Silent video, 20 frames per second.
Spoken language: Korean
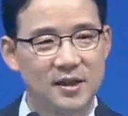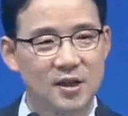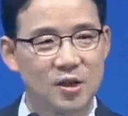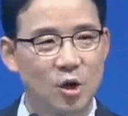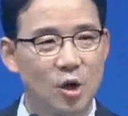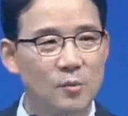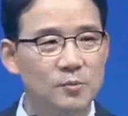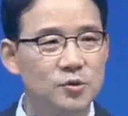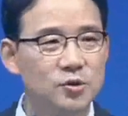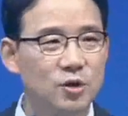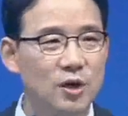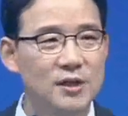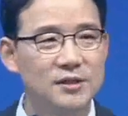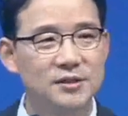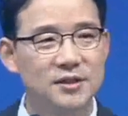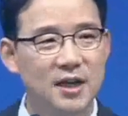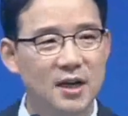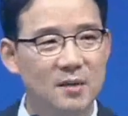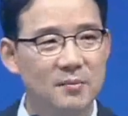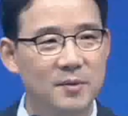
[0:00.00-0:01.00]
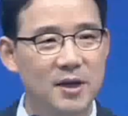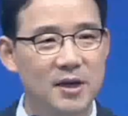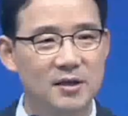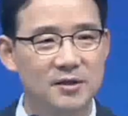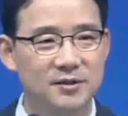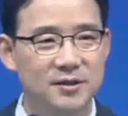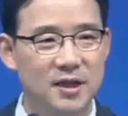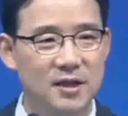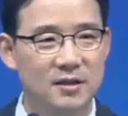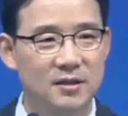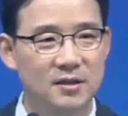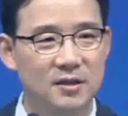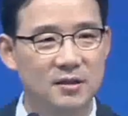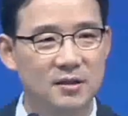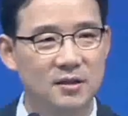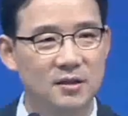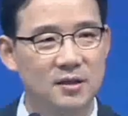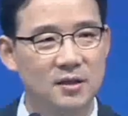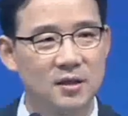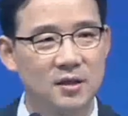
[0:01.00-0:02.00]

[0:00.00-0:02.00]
검소한 삶의 일상을